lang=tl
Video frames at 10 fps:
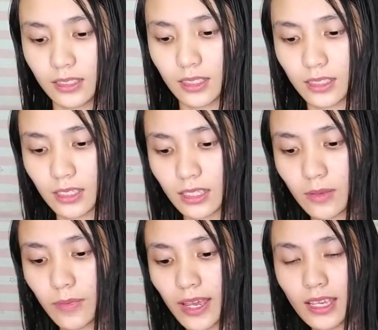This is
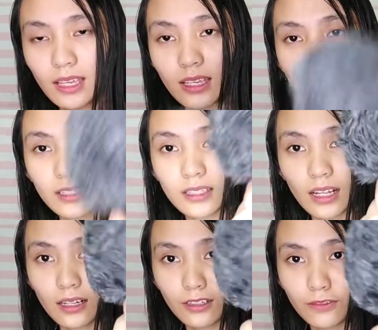the mic
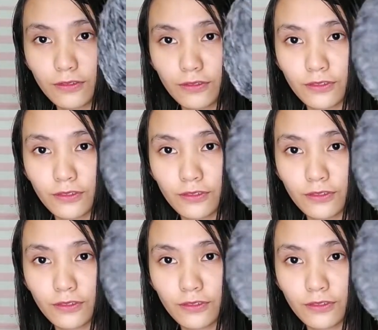itself.